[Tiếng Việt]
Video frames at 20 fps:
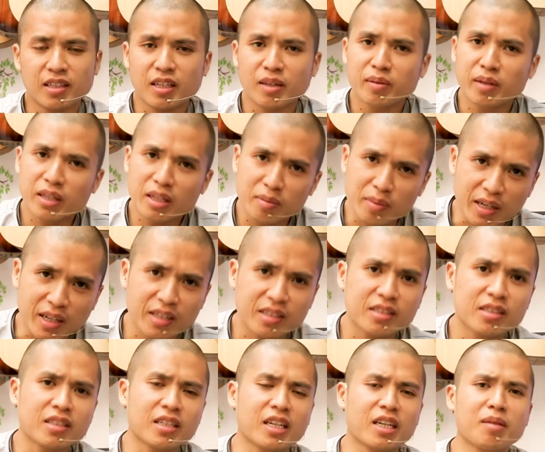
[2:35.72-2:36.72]
Cảm ơn các
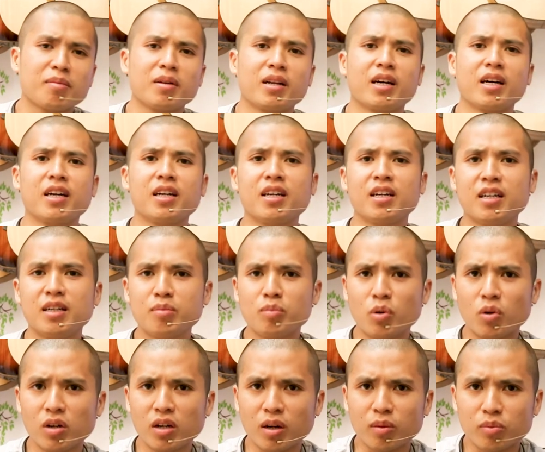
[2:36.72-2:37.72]
bạn, hẹn gặp lại ở
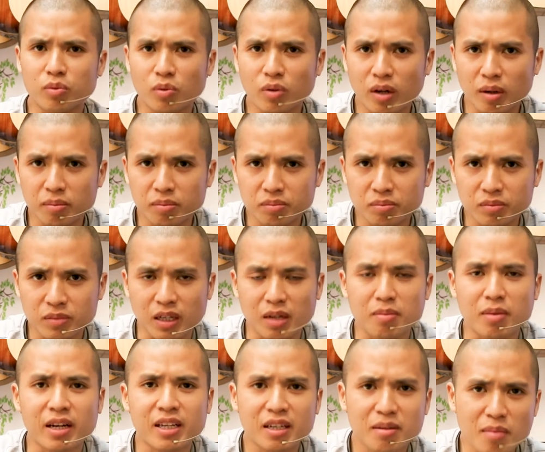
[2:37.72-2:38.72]
buổi học thu âm ngày
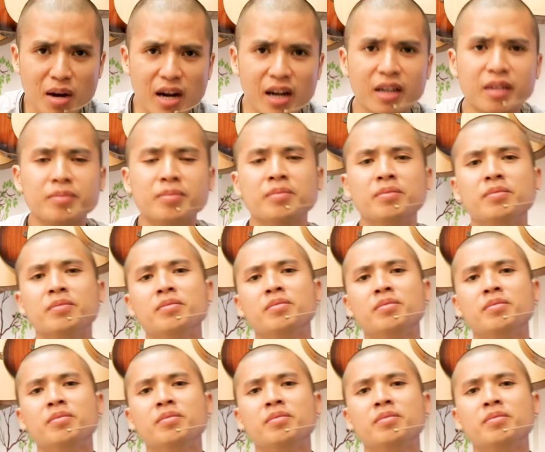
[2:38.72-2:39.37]
7 tháng 3.